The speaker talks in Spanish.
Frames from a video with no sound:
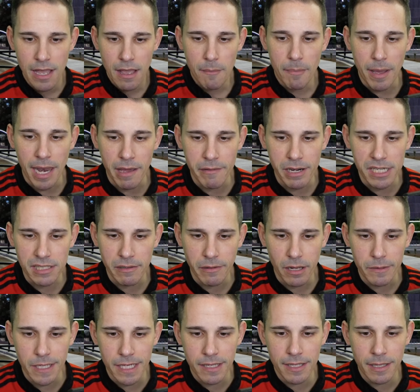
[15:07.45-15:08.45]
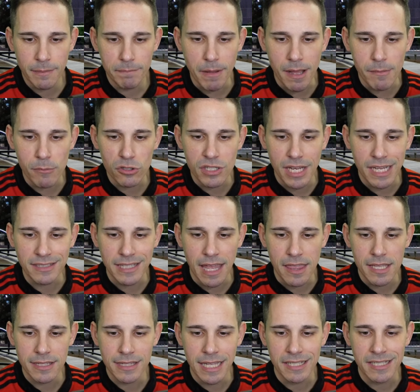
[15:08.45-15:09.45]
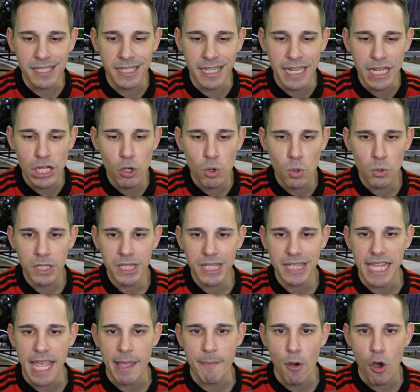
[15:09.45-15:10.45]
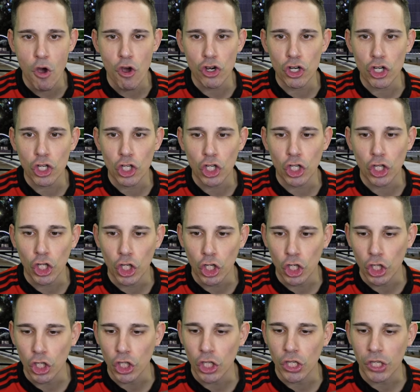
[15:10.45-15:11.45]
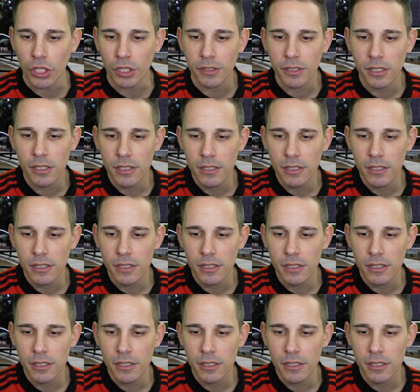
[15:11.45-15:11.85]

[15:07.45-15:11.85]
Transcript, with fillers: Palabras de Valverde, vamos a esta cita sin ningún temor.